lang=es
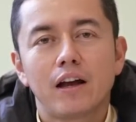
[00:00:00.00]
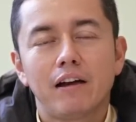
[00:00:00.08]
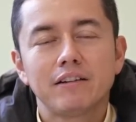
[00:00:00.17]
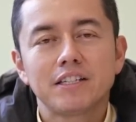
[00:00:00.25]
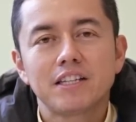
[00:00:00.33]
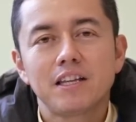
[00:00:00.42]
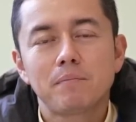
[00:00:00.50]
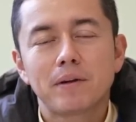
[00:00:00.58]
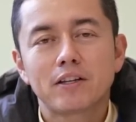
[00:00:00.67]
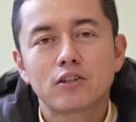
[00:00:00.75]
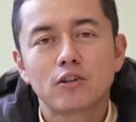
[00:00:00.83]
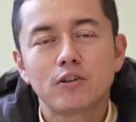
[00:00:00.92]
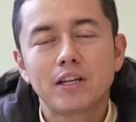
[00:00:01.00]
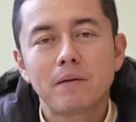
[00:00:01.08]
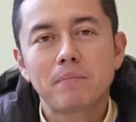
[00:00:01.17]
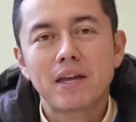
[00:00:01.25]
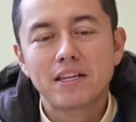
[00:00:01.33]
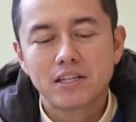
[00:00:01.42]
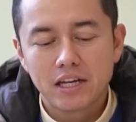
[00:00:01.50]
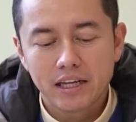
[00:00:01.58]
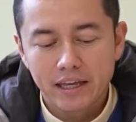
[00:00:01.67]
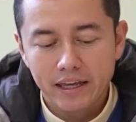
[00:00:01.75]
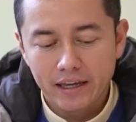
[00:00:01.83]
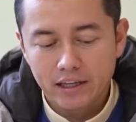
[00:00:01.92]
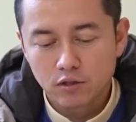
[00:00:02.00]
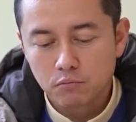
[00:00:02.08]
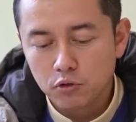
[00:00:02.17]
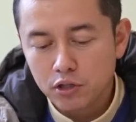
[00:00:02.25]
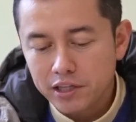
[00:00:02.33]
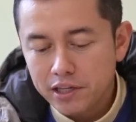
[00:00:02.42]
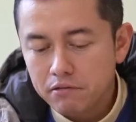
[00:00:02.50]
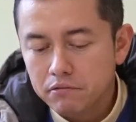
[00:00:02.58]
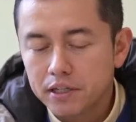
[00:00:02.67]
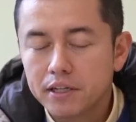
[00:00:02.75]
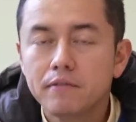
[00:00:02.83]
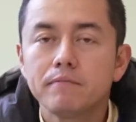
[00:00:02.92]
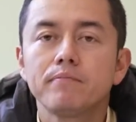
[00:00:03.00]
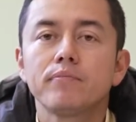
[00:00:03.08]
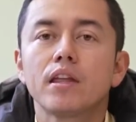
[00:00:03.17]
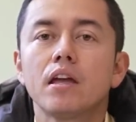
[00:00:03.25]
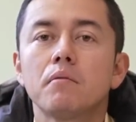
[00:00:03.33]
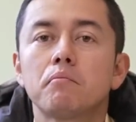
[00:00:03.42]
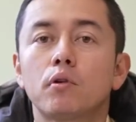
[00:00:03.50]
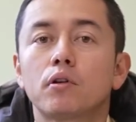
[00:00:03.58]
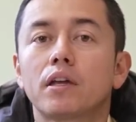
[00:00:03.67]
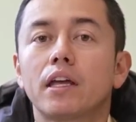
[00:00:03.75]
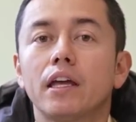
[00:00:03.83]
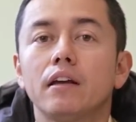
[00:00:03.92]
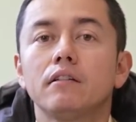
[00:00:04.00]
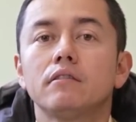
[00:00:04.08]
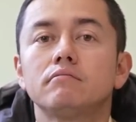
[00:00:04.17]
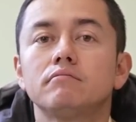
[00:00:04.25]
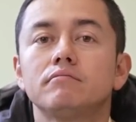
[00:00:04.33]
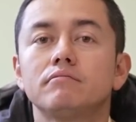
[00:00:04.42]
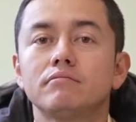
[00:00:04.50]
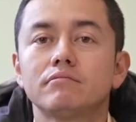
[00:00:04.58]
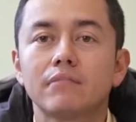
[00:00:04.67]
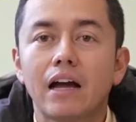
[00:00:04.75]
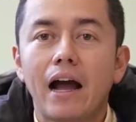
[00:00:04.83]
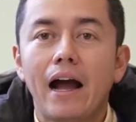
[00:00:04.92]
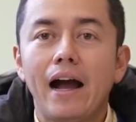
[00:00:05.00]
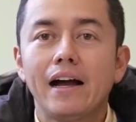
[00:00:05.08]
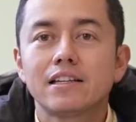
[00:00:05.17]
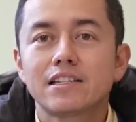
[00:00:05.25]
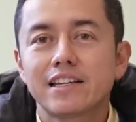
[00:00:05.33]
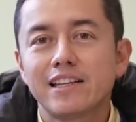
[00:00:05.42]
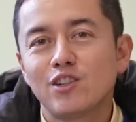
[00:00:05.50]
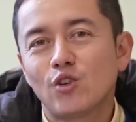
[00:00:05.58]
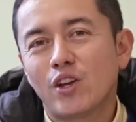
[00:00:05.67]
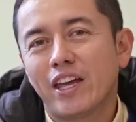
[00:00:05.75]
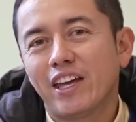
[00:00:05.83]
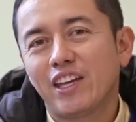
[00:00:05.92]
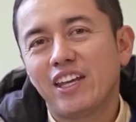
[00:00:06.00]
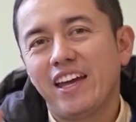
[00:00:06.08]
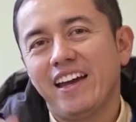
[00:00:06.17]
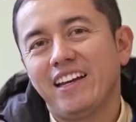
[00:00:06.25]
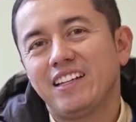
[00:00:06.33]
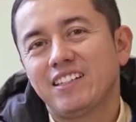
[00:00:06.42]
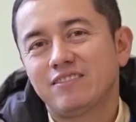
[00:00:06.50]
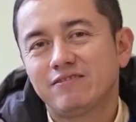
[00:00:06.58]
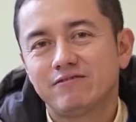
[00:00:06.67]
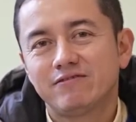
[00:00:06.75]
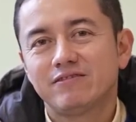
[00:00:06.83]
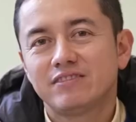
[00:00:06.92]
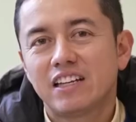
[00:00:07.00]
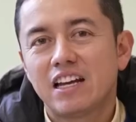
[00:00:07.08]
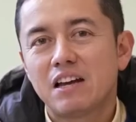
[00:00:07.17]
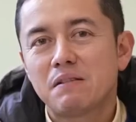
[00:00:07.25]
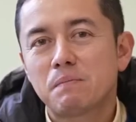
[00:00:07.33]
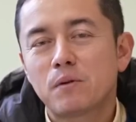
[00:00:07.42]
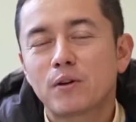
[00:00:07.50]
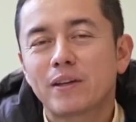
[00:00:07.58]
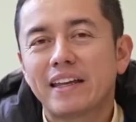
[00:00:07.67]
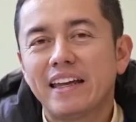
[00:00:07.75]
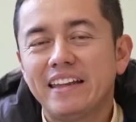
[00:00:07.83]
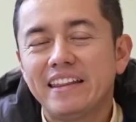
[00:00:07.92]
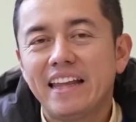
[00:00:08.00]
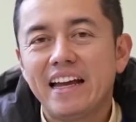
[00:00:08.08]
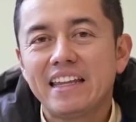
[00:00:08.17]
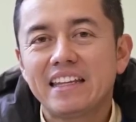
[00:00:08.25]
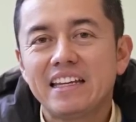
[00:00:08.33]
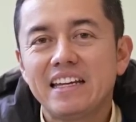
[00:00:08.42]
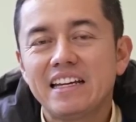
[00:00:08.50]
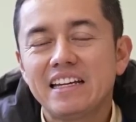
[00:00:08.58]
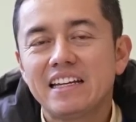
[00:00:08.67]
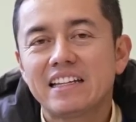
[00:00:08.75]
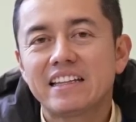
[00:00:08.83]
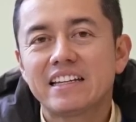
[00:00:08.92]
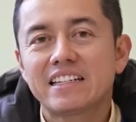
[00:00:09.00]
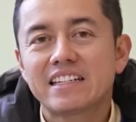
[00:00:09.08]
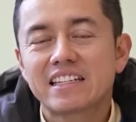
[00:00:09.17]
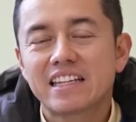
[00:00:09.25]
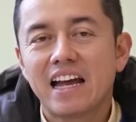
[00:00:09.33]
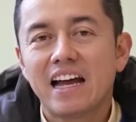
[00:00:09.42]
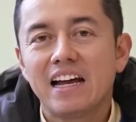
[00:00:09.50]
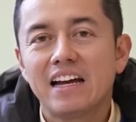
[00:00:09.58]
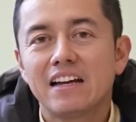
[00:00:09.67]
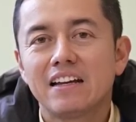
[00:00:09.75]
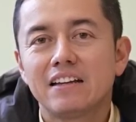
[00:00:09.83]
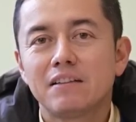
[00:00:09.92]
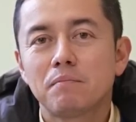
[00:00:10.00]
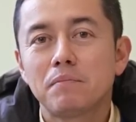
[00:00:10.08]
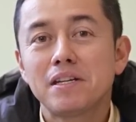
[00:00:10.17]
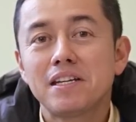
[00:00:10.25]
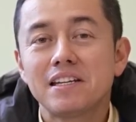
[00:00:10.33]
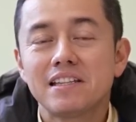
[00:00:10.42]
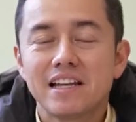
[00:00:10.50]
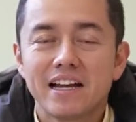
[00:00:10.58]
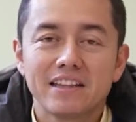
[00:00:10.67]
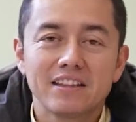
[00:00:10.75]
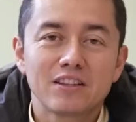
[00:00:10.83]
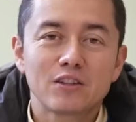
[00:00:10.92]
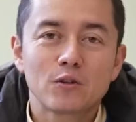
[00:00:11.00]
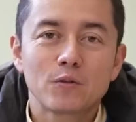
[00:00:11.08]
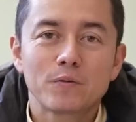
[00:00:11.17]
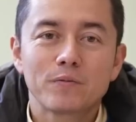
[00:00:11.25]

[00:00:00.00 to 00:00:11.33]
A veces la persona piensa que es muy libre porque hace lo que quiere, porque nadie le está vigilando.